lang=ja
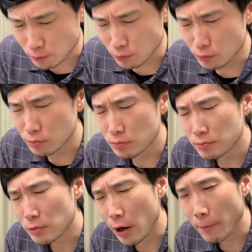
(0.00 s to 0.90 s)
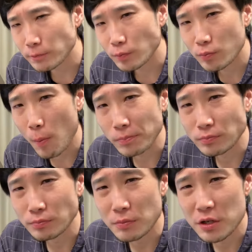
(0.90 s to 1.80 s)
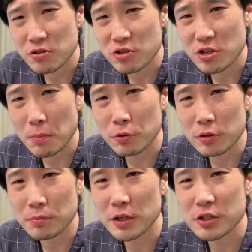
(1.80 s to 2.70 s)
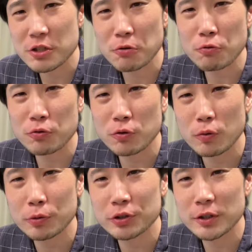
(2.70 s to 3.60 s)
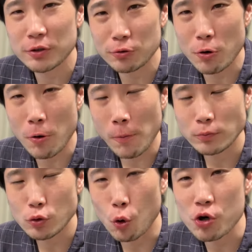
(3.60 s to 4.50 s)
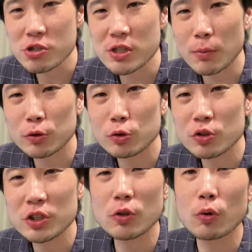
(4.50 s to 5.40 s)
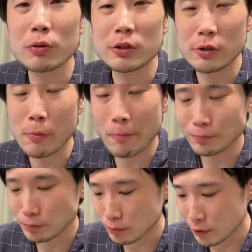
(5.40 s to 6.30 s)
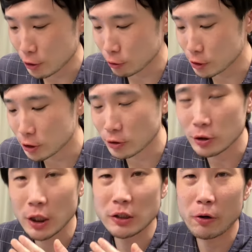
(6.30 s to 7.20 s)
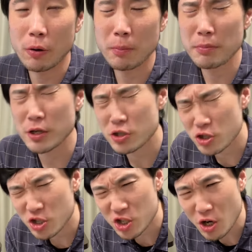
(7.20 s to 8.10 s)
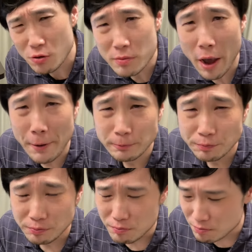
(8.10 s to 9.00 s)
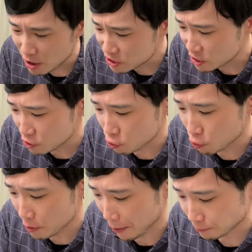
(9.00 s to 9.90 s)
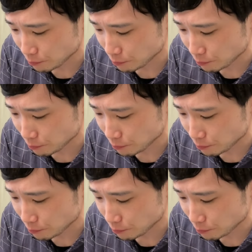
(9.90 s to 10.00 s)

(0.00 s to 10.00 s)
うまめっちゃボリ、めっちゃここにこぼれたけど、美味しさも同時にこぼれてる。で、それですくい上げたの。めっちゃうめえ。マジで超うめえ。